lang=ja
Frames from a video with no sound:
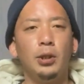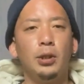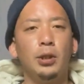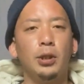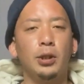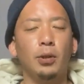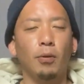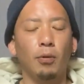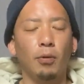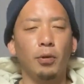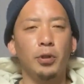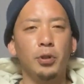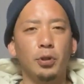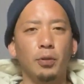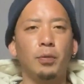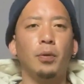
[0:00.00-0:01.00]
えー、ところに
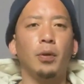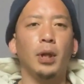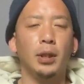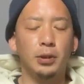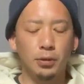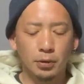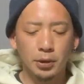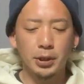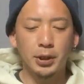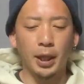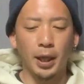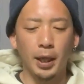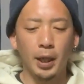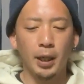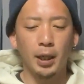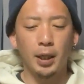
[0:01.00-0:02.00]
ちょっとフォーカスをして、
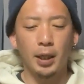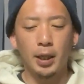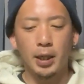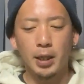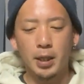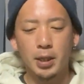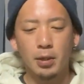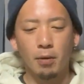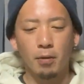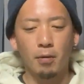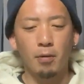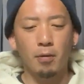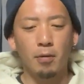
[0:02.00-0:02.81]
えーと、